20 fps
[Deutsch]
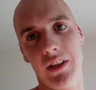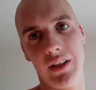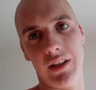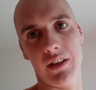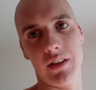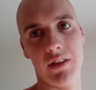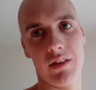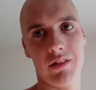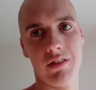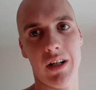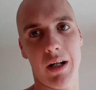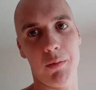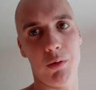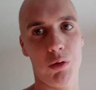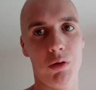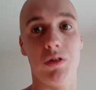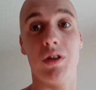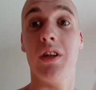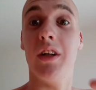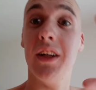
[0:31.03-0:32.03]
nicht. Aber
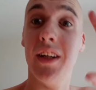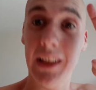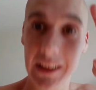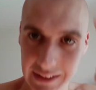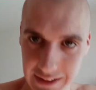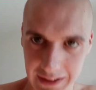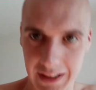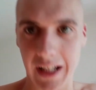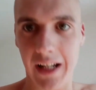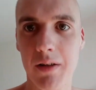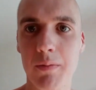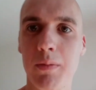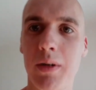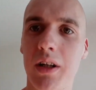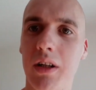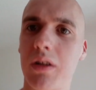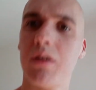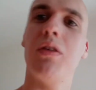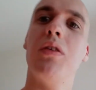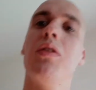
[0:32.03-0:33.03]
gut, sie kennen
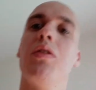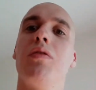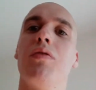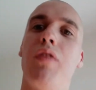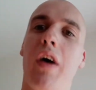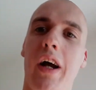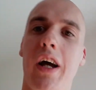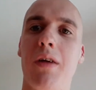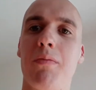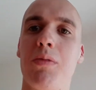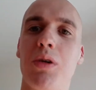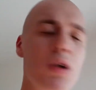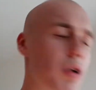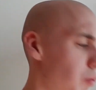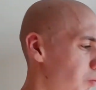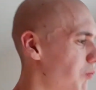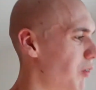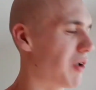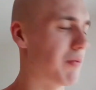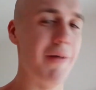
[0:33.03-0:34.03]
mich, feiern mich,
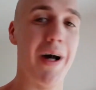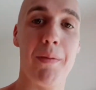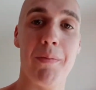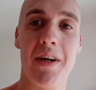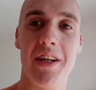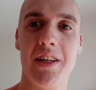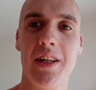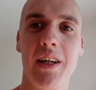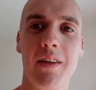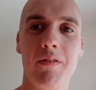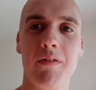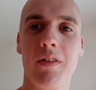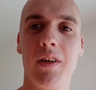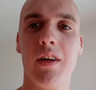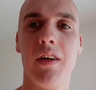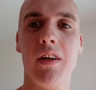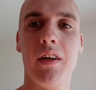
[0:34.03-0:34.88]
ich mache mein Ding.